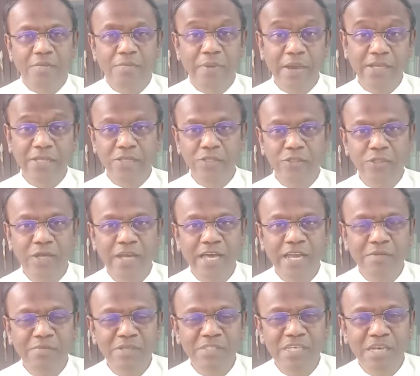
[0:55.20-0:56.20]
பேதுரு சொல்ல
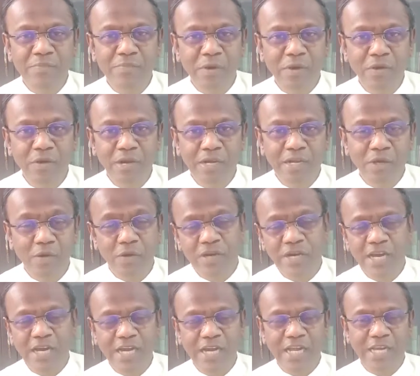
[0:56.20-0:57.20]
ஆரம்பிச்சார் பவுல் கிட்ட ஒரு
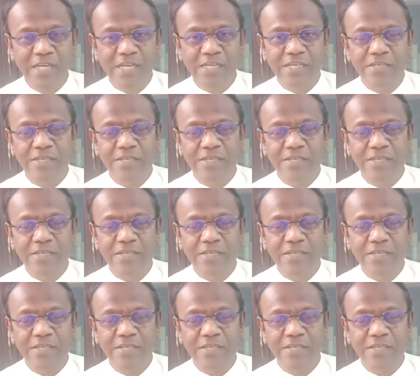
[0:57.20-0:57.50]
நாள் நான்